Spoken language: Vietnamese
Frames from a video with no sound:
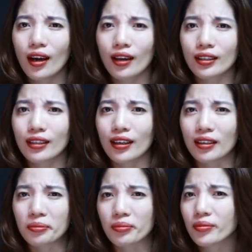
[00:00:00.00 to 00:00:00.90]
hay
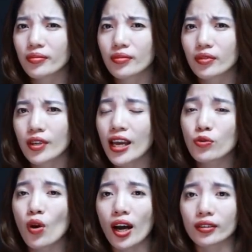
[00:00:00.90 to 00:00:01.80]
là
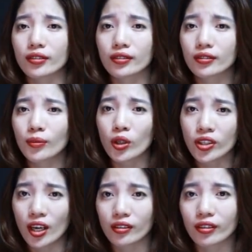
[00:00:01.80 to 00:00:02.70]
đe dọa bọn
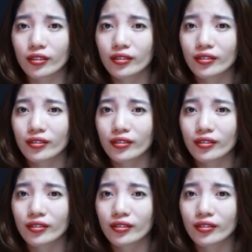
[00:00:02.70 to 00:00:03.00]
trẻ được.